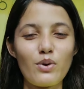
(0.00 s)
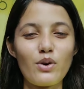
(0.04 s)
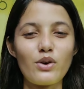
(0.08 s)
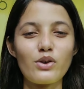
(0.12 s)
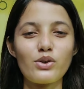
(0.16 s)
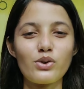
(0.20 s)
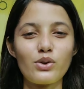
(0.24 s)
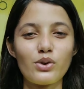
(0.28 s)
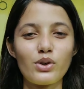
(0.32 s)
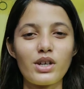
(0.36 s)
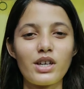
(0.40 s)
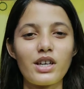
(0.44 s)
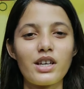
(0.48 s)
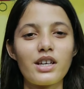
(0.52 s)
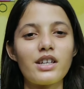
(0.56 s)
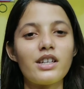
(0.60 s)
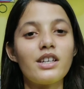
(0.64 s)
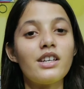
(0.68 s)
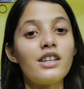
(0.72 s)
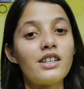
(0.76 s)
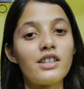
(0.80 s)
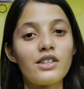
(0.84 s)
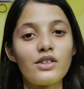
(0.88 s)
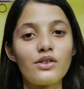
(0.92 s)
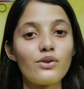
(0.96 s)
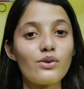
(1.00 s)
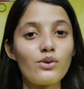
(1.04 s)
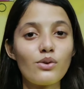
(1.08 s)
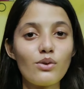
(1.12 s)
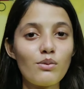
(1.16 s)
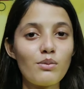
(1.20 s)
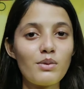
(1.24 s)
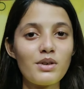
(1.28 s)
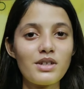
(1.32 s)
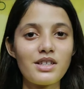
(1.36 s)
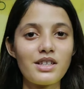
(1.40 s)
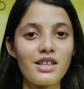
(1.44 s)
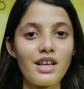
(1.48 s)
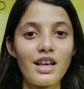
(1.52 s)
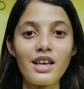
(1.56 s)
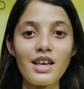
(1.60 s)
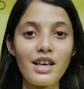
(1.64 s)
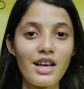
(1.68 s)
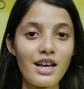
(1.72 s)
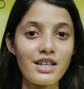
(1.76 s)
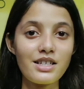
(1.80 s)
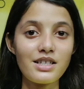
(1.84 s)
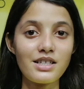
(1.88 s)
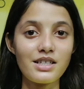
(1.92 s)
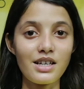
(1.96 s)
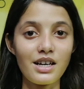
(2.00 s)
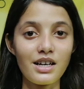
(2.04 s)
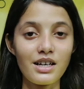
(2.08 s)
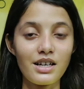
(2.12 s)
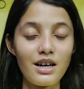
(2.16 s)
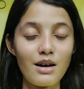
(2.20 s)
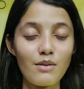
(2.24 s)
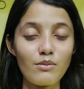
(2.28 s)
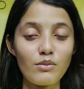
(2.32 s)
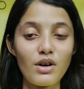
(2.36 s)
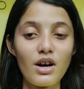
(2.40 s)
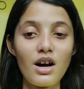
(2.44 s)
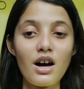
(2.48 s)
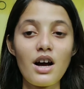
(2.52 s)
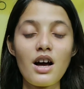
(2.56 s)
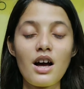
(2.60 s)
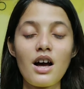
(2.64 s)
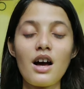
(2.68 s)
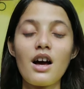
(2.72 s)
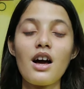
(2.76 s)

पहुँचोगे तो बस यही है इंस्टाग्राम का